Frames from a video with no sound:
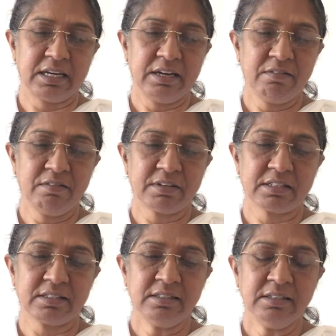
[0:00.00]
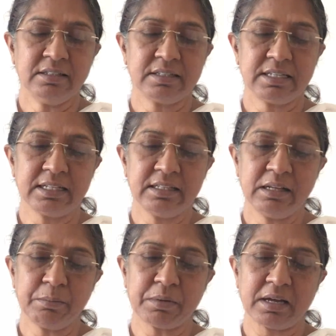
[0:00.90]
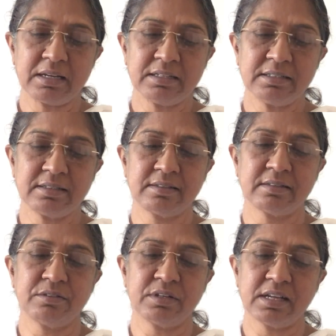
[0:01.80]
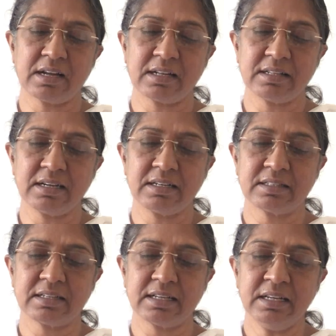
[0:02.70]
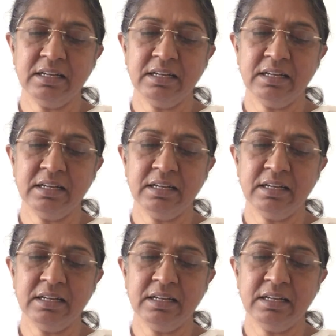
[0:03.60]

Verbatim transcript: கேள்வி வந்து எந்த மேனர்ஸ்னுடைய ஆதாரத்தில்